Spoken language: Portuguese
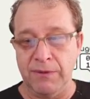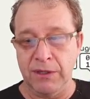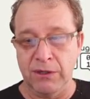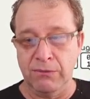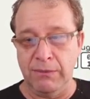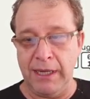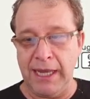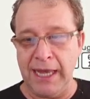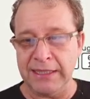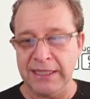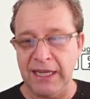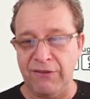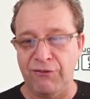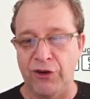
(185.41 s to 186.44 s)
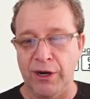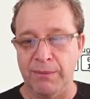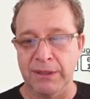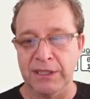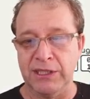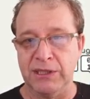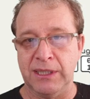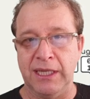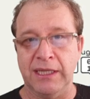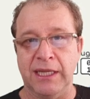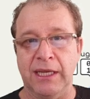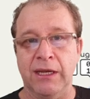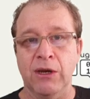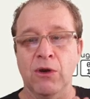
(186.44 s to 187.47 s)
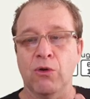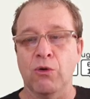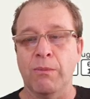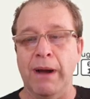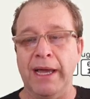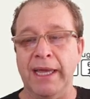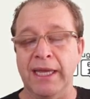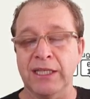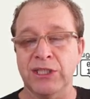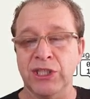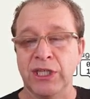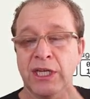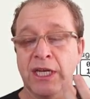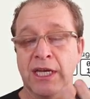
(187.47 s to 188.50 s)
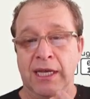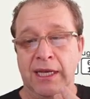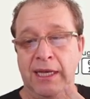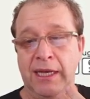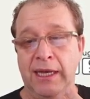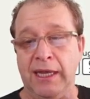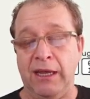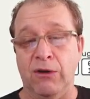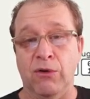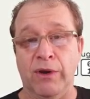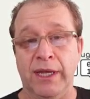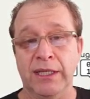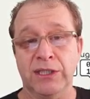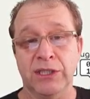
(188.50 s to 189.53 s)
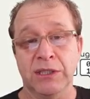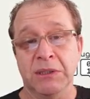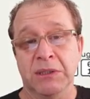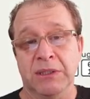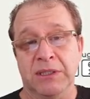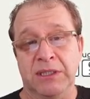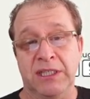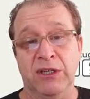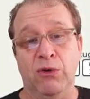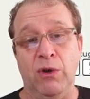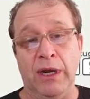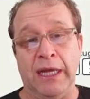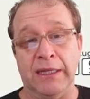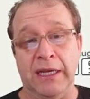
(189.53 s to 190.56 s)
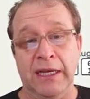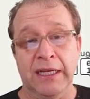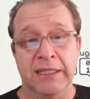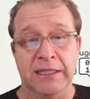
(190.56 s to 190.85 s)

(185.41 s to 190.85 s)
Então, essa é a forma de entender uma rede é, recorrente desenrolada.